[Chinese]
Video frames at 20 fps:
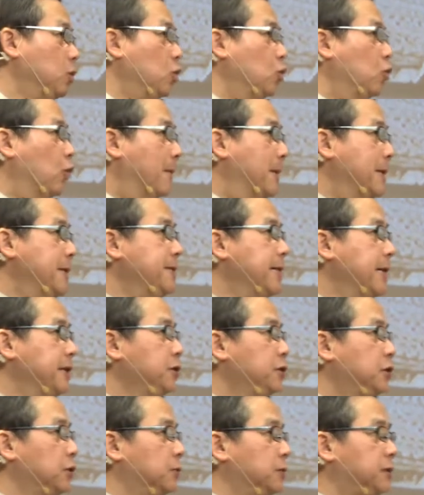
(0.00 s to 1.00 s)
我们仍
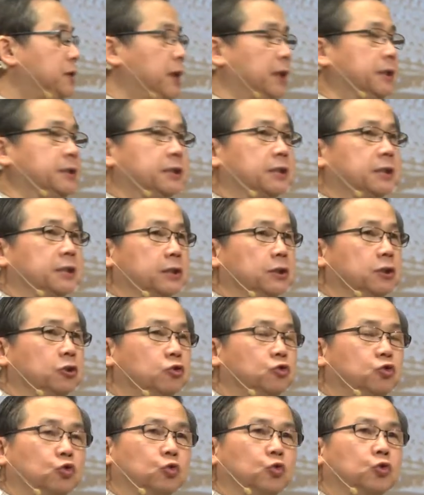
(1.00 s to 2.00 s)
旧坚持
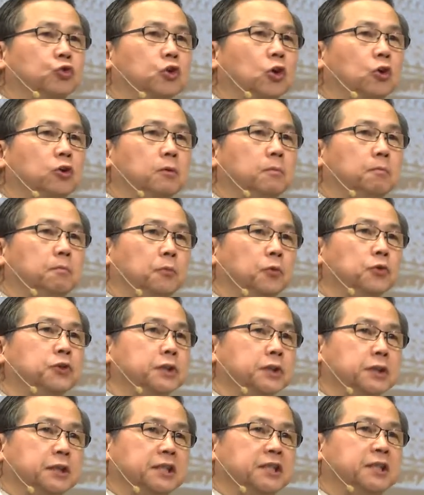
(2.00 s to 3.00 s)
祖宗不是
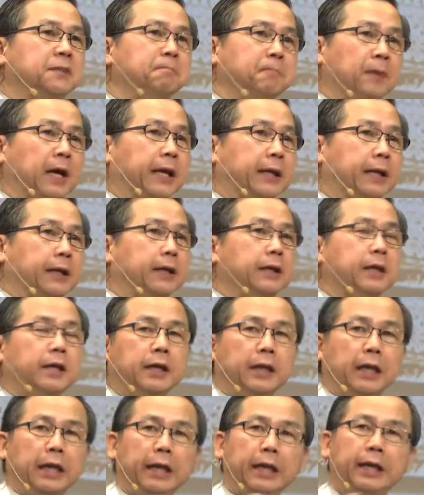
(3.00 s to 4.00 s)
去敬拜的，
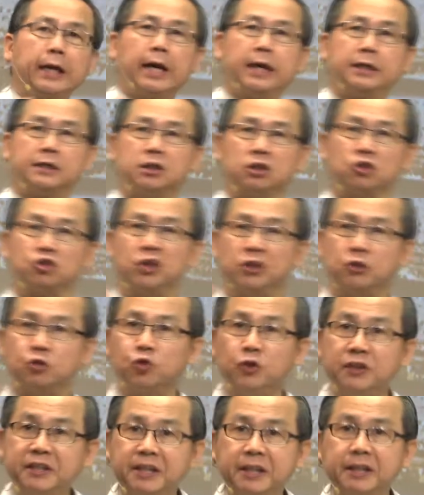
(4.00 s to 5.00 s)
应该是去
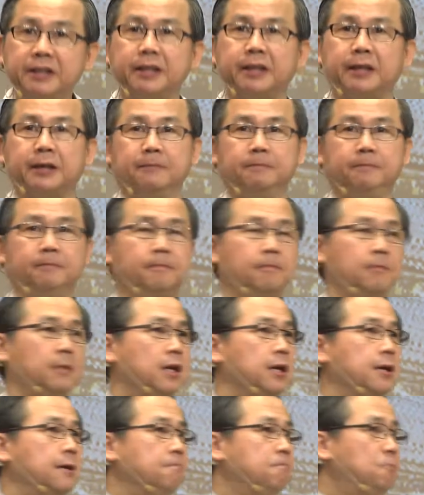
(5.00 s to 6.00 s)
尊敬的，
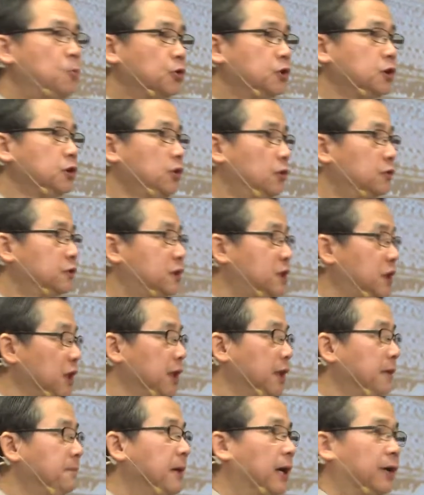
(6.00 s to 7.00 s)
不是用祭
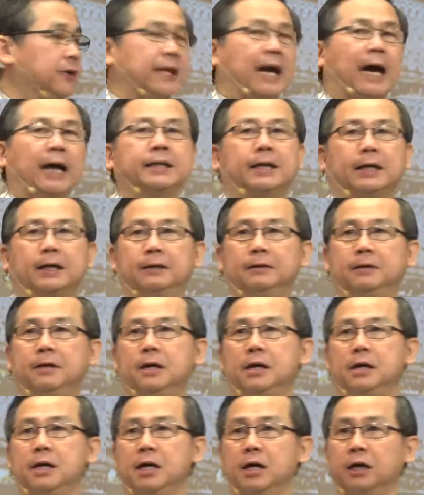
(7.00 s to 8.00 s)
礼表达的，
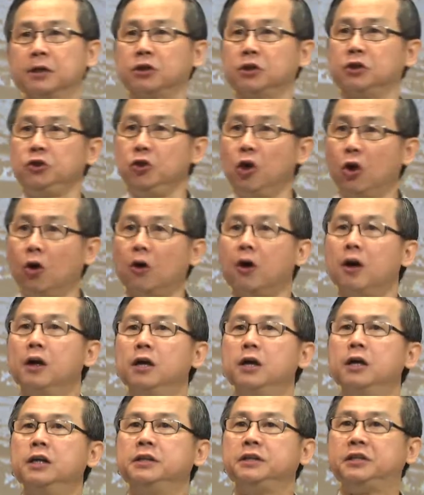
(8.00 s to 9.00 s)
而是用
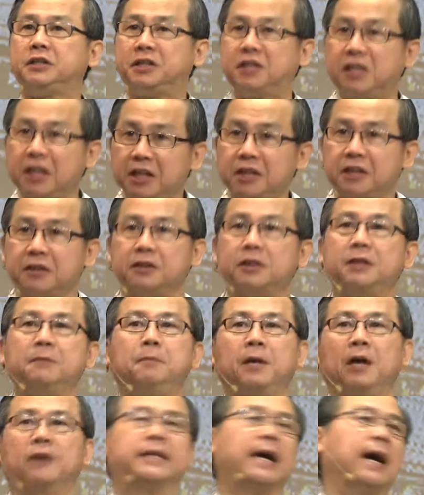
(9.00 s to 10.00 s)
敬去
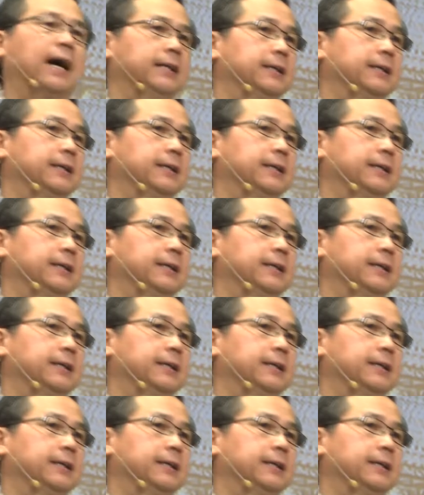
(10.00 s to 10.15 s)
表达的。